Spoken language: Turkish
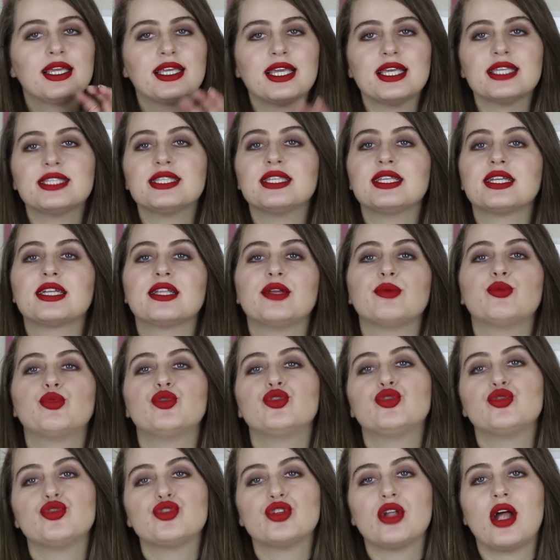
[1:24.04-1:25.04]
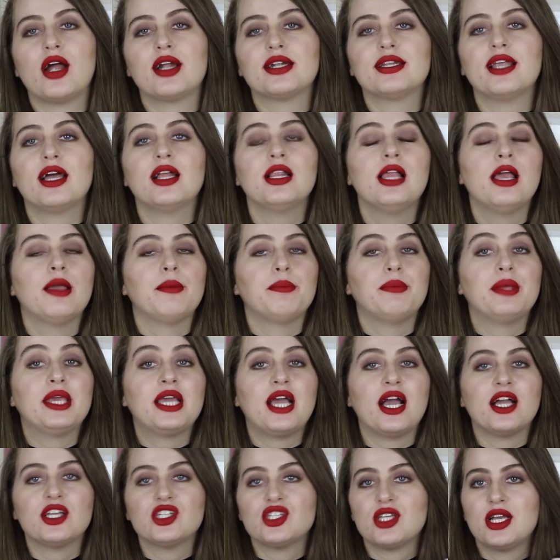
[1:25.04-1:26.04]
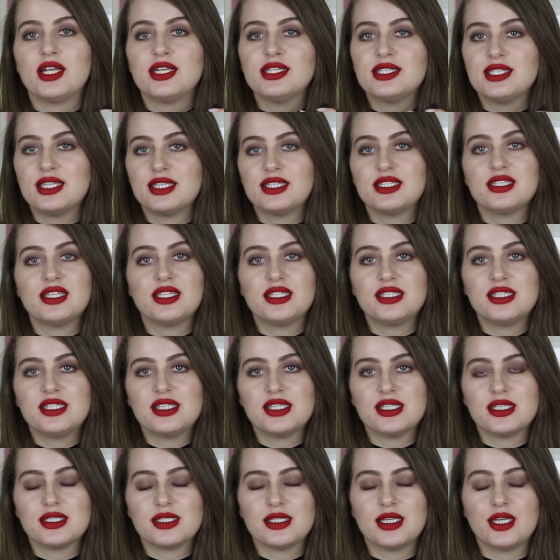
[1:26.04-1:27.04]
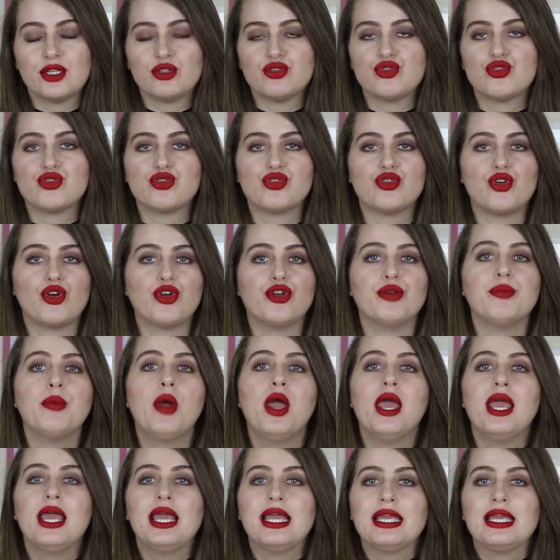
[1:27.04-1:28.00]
kesinlikle bu rujlardan birkaç tane satın alırsınız diye düşünüyorum.